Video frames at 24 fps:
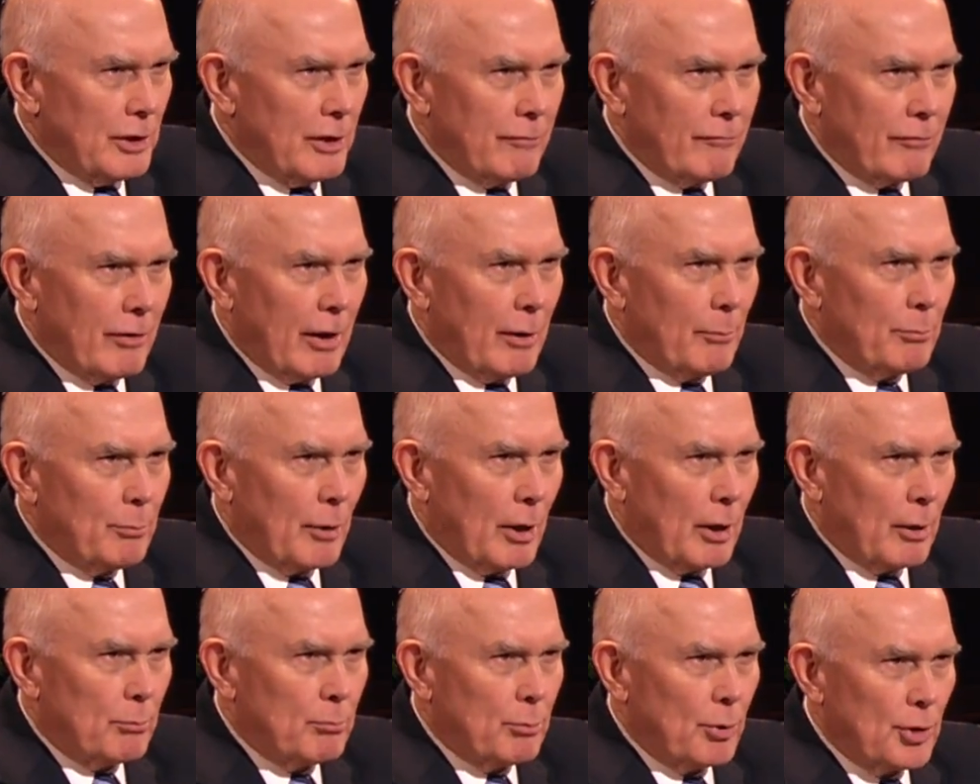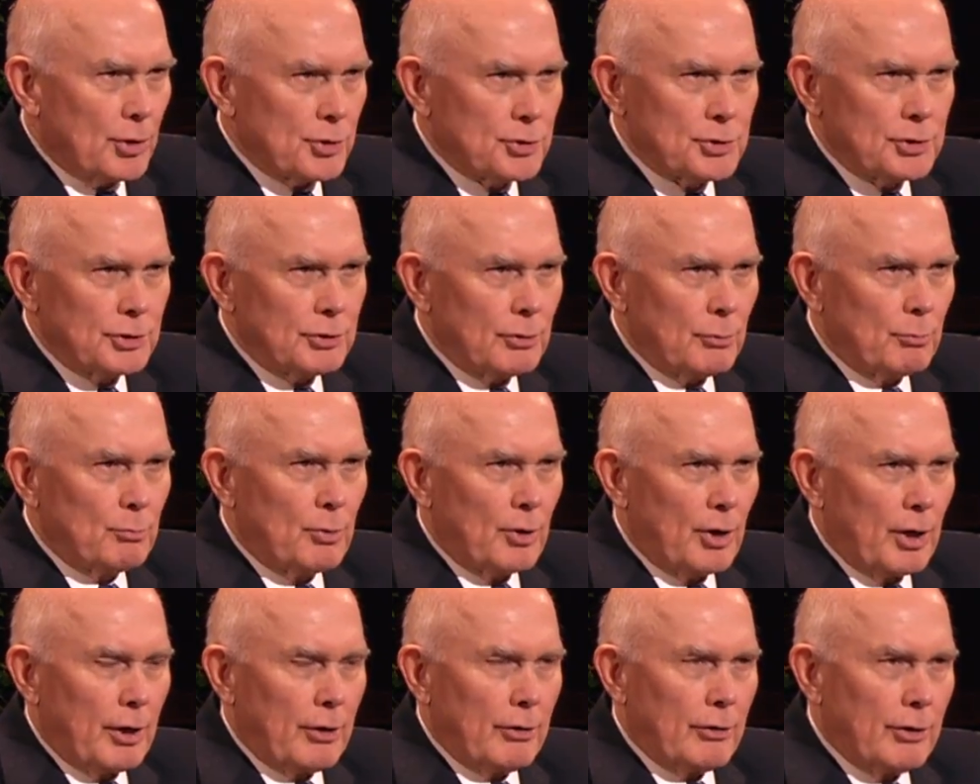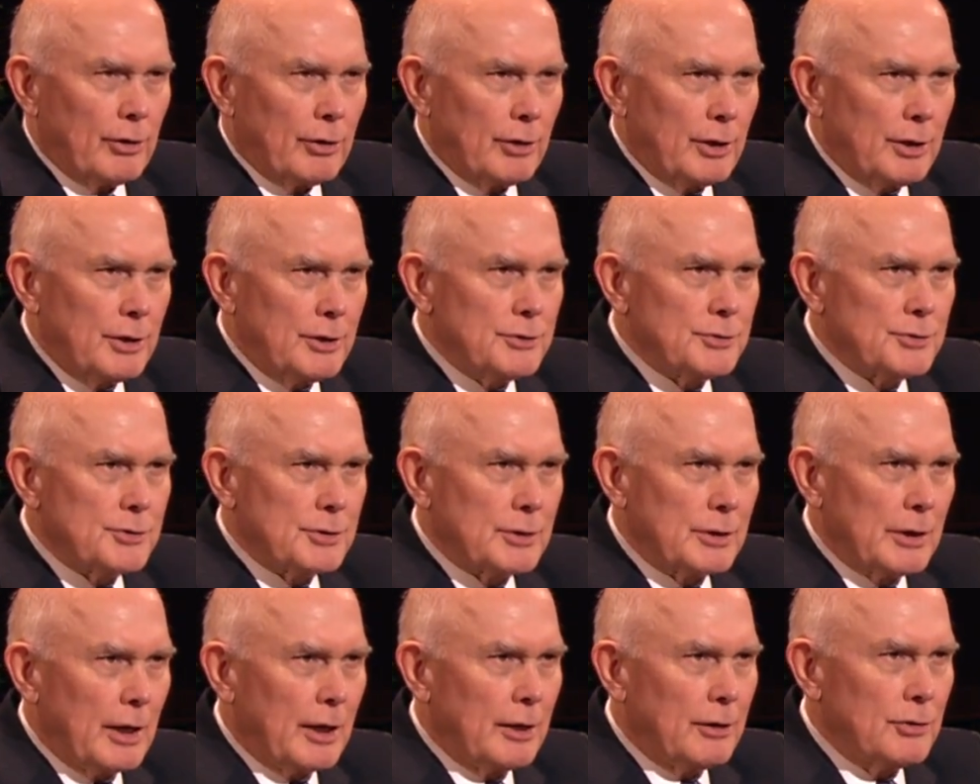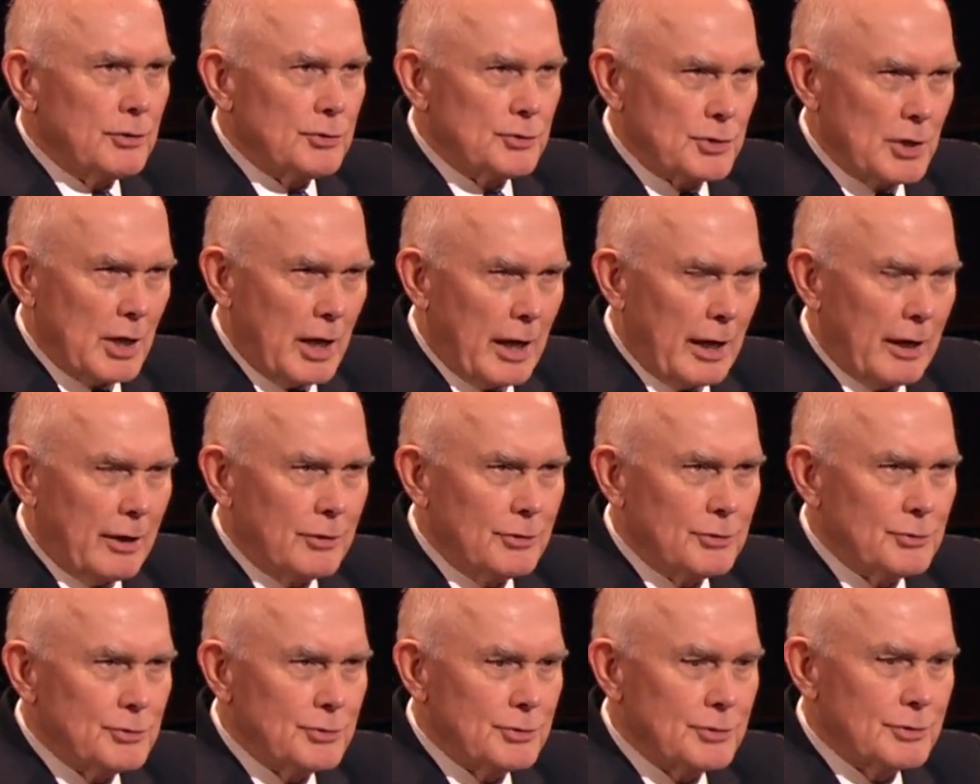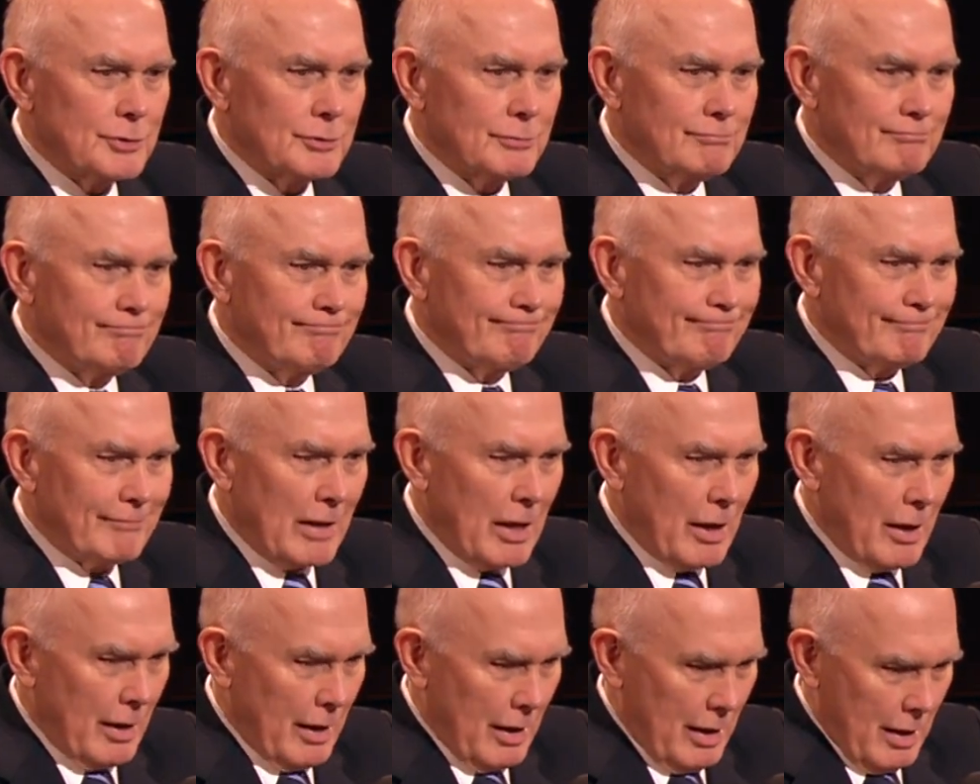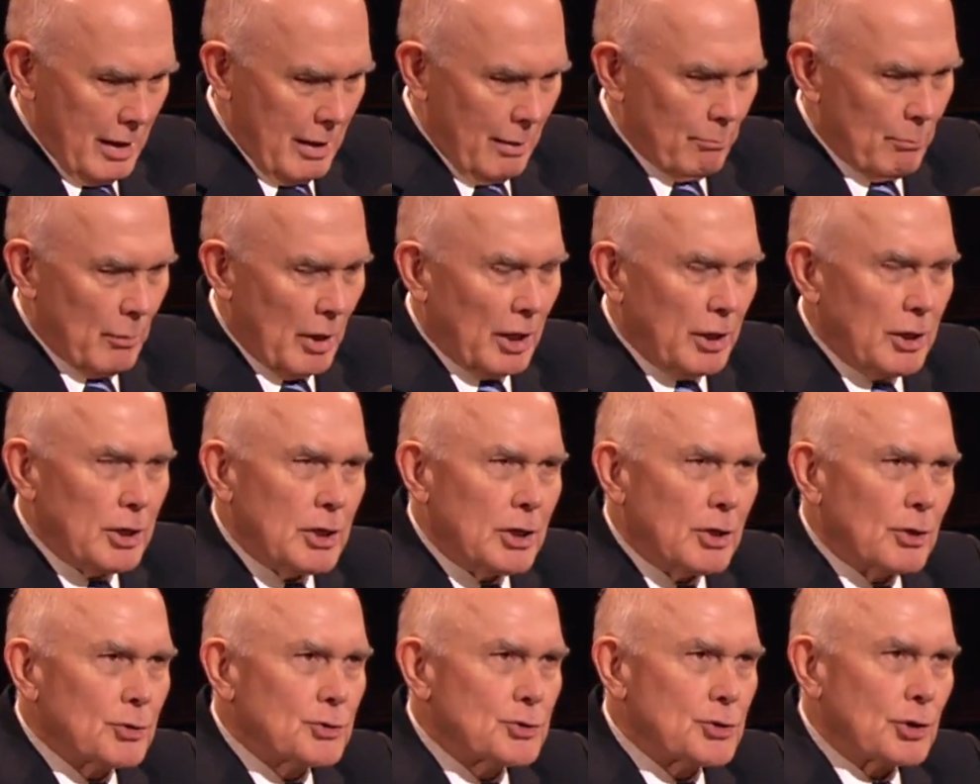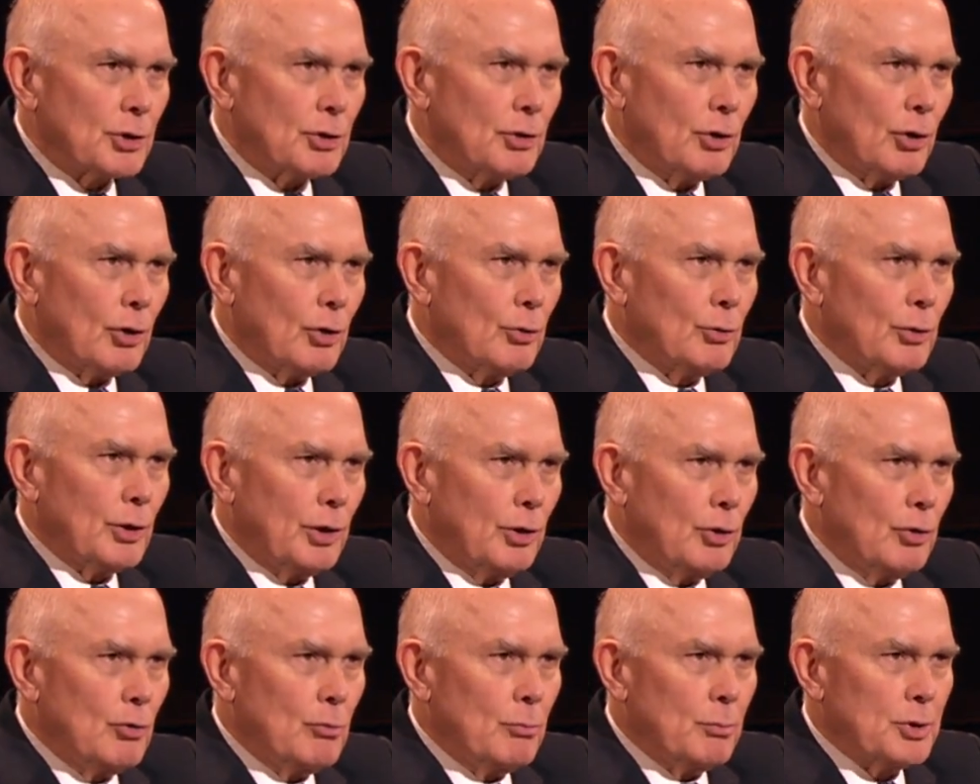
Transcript: 要放弃个人认为重要的事和渴望，并不容易。许多年